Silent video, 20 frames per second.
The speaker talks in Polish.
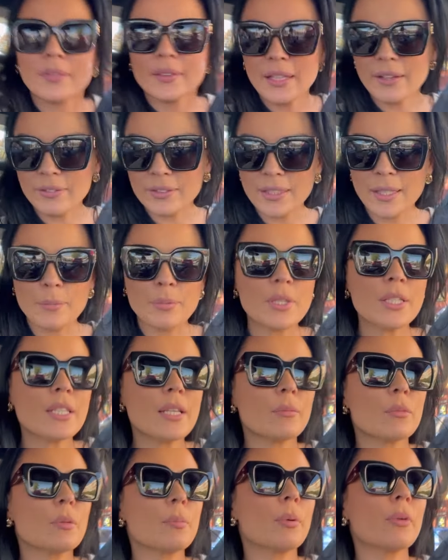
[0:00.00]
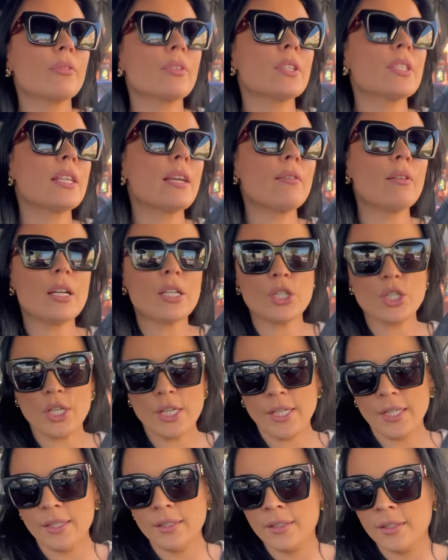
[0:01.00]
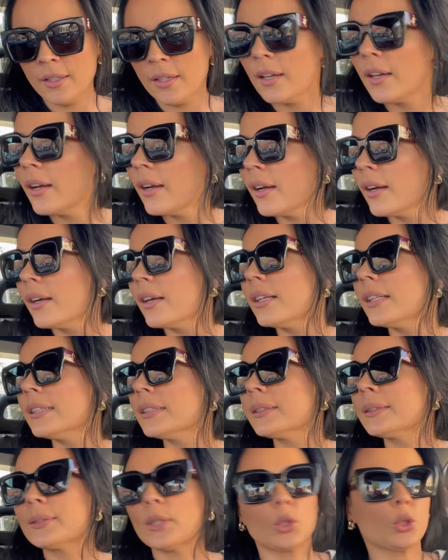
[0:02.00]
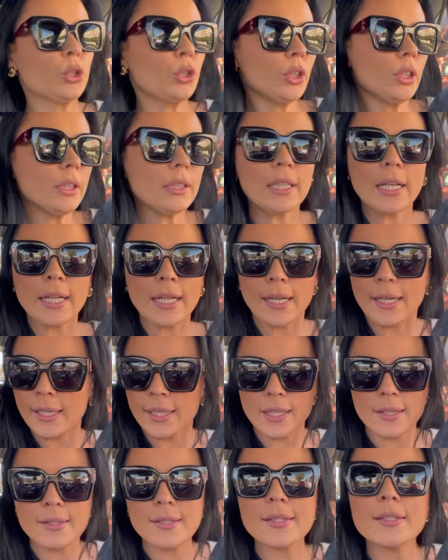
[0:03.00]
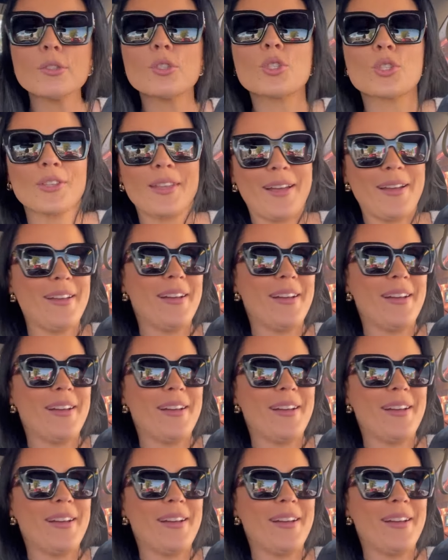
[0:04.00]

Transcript: nawet Gabrysia mi powiedziała, że coś nie taka klasyczna